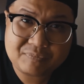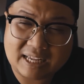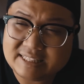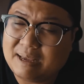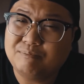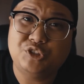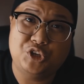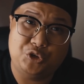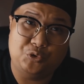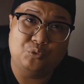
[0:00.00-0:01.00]
anh em
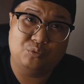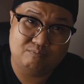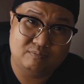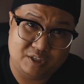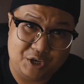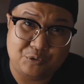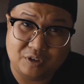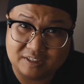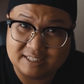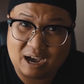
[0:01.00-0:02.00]
nhiều nhiều
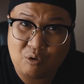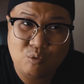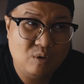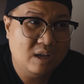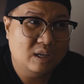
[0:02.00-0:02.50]
người nhậu